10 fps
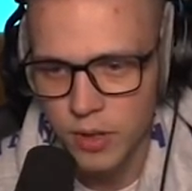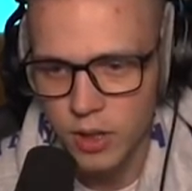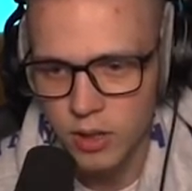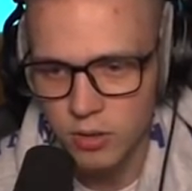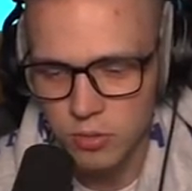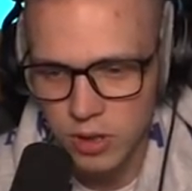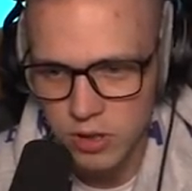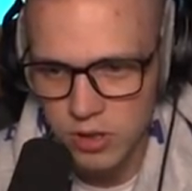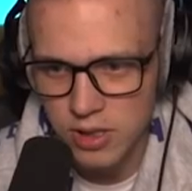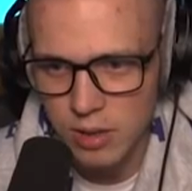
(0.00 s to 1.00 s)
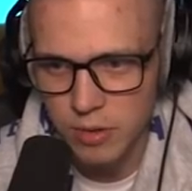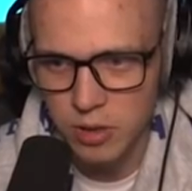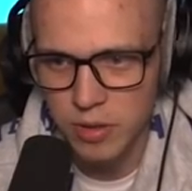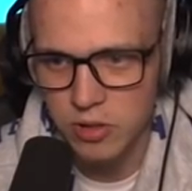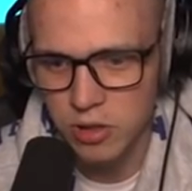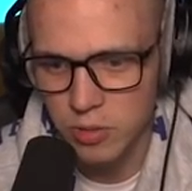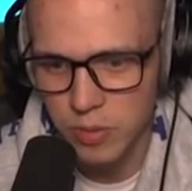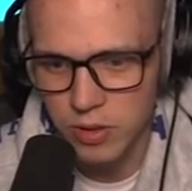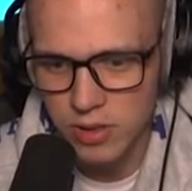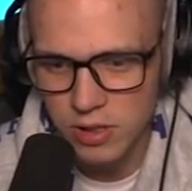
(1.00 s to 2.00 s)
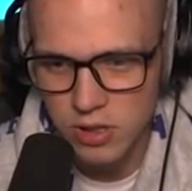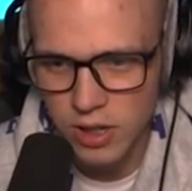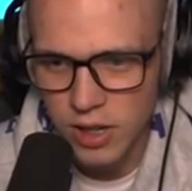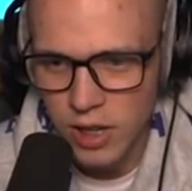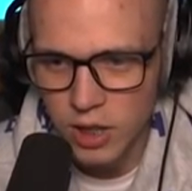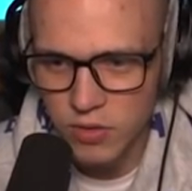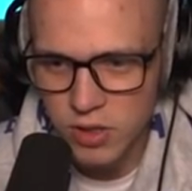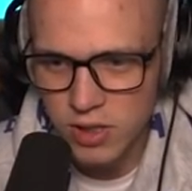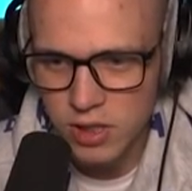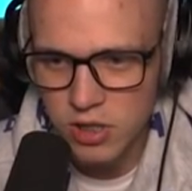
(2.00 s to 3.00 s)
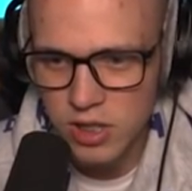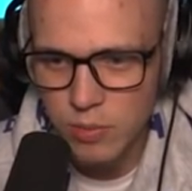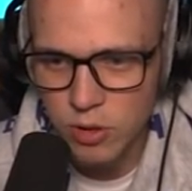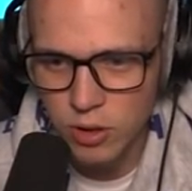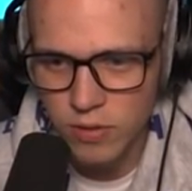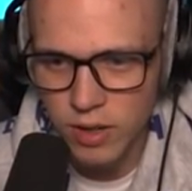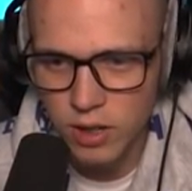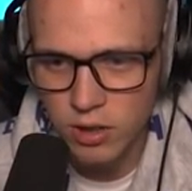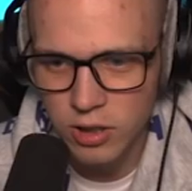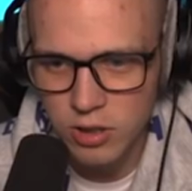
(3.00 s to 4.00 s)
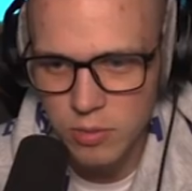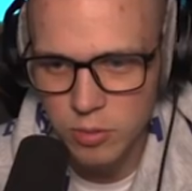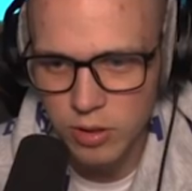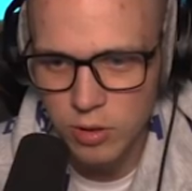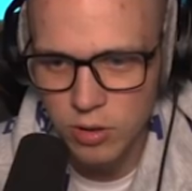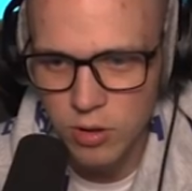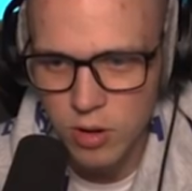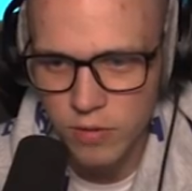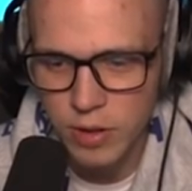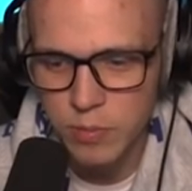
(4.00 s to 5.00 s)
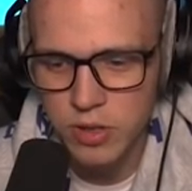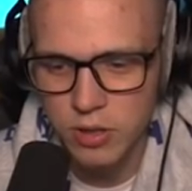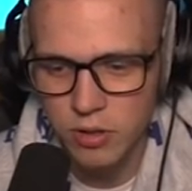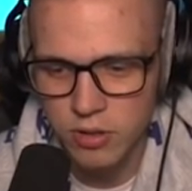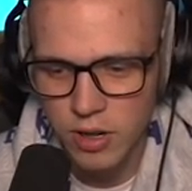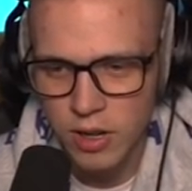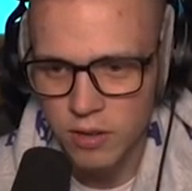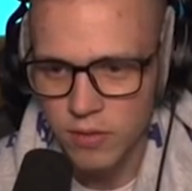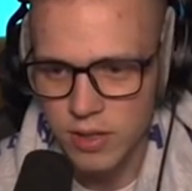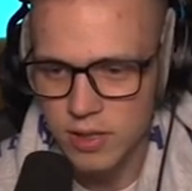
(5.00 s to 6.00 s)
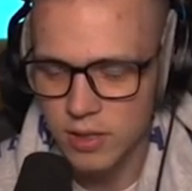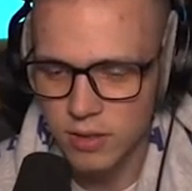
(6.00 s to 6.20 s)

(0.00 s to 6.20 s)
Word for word: Aha, tu też nic nie ma, dobra, czyli to Piotr jest jeszcze, to wszystko jest jeszcze nieprzygotowane do tego, żeby tutaj kogokolwiek przyjąć, więc,